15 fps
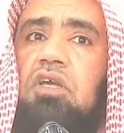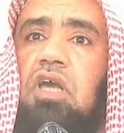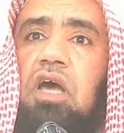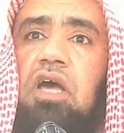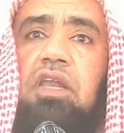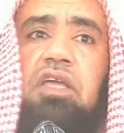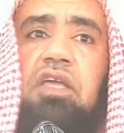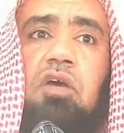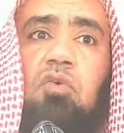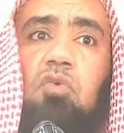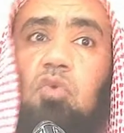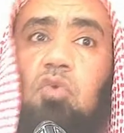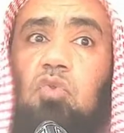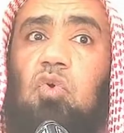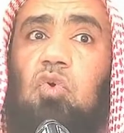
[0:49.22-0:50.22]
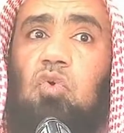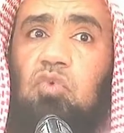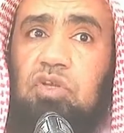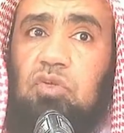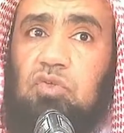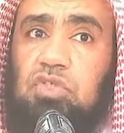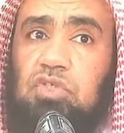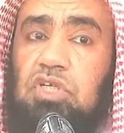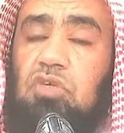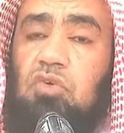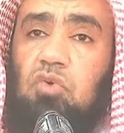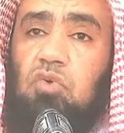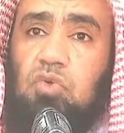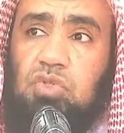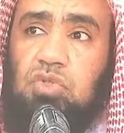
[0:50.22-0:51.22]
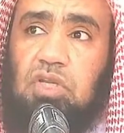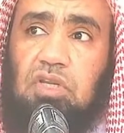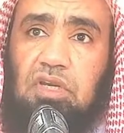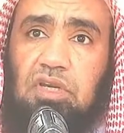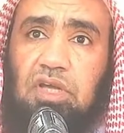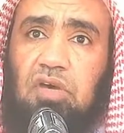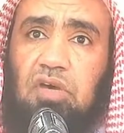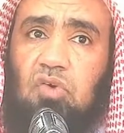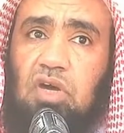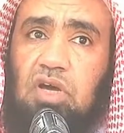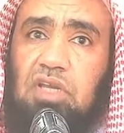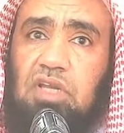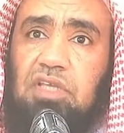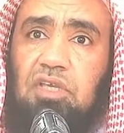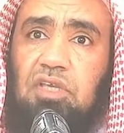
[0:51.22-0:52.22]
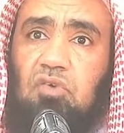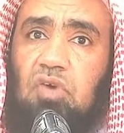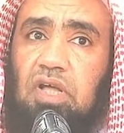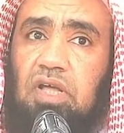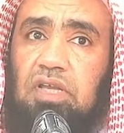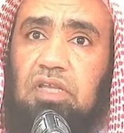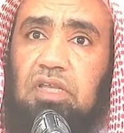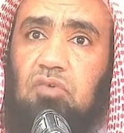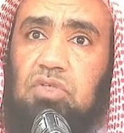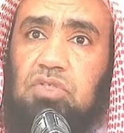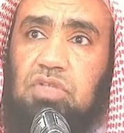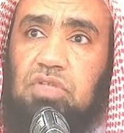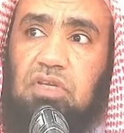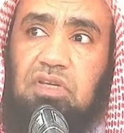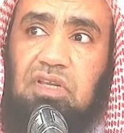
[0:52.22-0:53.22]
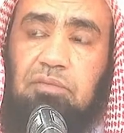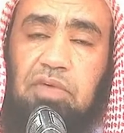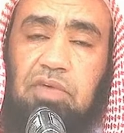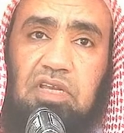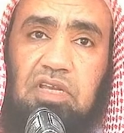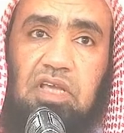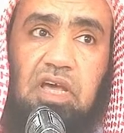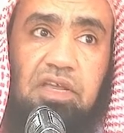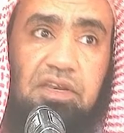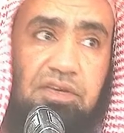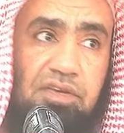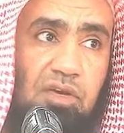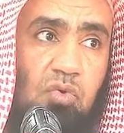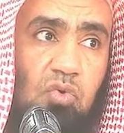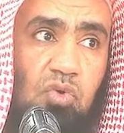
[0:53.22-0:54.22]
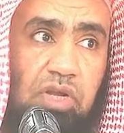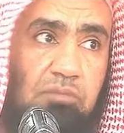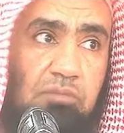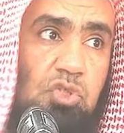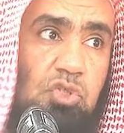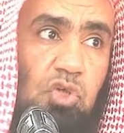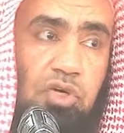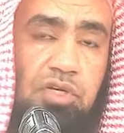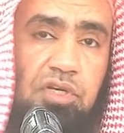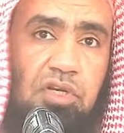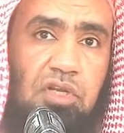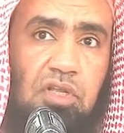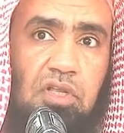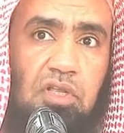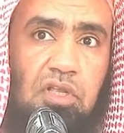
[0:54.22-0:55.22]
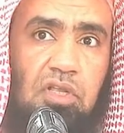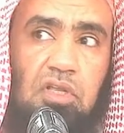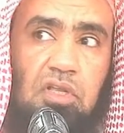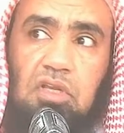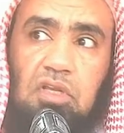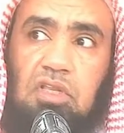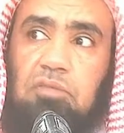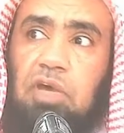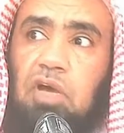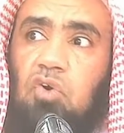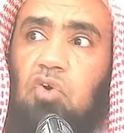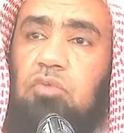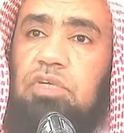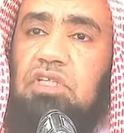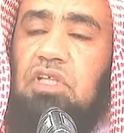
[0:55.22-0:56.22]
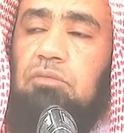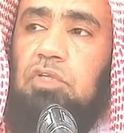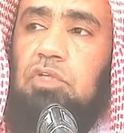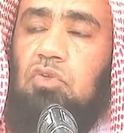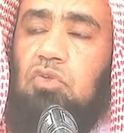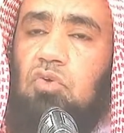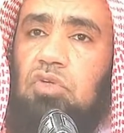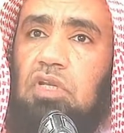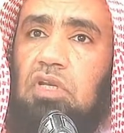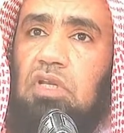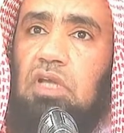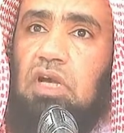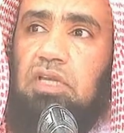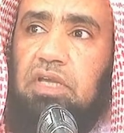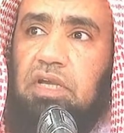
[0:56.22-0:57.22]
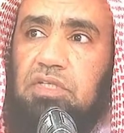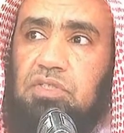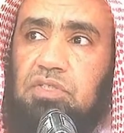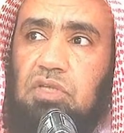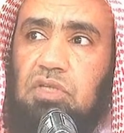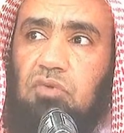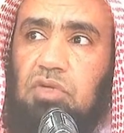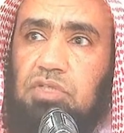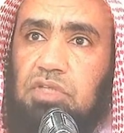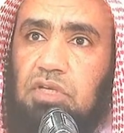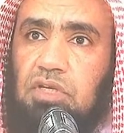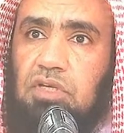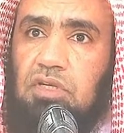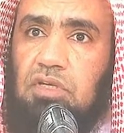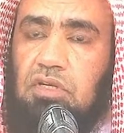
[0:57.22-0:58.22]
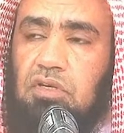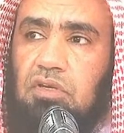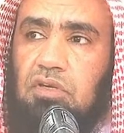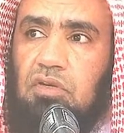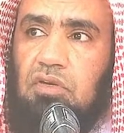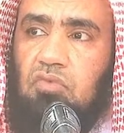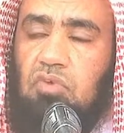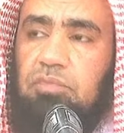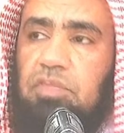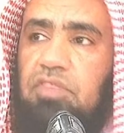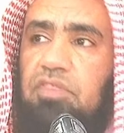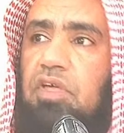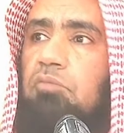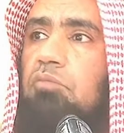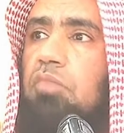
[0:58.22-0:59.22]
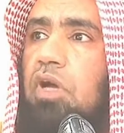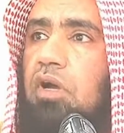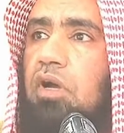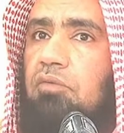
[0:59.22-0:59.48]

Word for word: كان ينقضه ويزيله صلى الله عليه وآله وسلم لأنه رمز لما عبد من دون الله عز وجل ومن ثم